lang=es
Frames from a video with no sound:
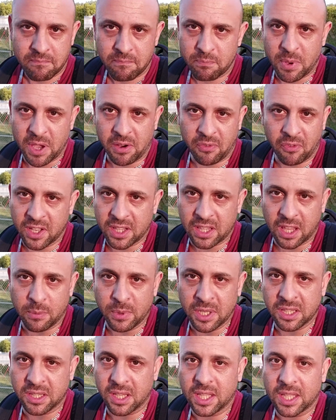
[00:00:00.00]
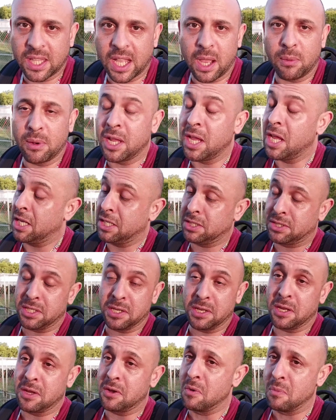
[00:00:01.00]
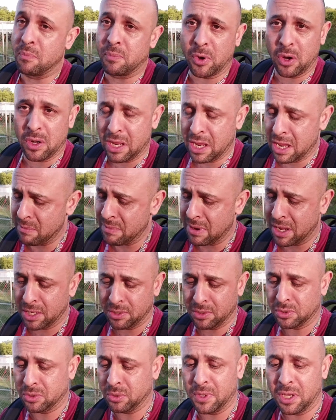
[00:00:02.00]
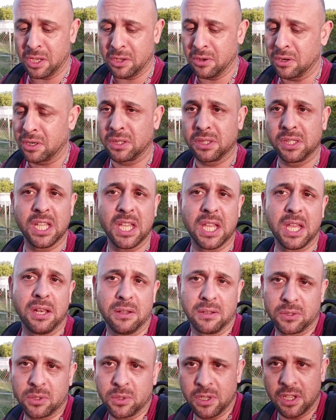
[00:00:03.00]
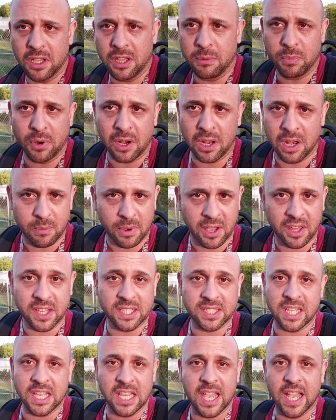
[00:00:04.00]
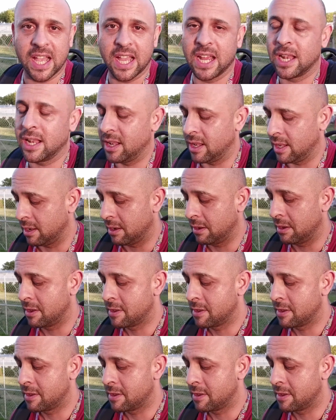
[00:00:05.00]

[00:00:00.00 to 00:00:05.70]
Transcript: perfectamente estable, sin ningún problema, no tuve corte, no tuve problemas de señal,